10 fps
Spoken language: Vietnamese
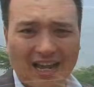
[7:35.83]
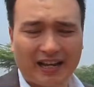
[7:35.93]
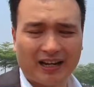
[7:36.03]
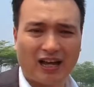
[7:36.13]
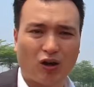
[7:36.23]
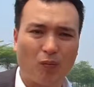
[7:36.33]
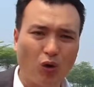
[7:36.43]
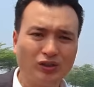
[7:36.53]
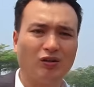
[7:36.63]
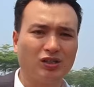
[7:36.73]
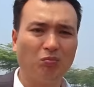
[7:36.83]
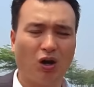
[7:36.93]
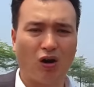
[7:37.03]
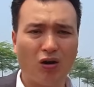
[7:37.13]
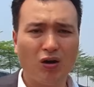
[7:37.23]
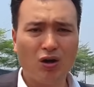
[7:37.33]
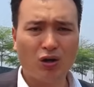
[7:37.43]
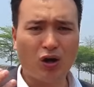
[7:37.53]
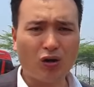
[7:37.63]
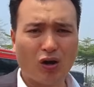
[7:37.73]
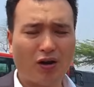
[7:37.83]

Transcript: án này là có bốn dòng sông đó nó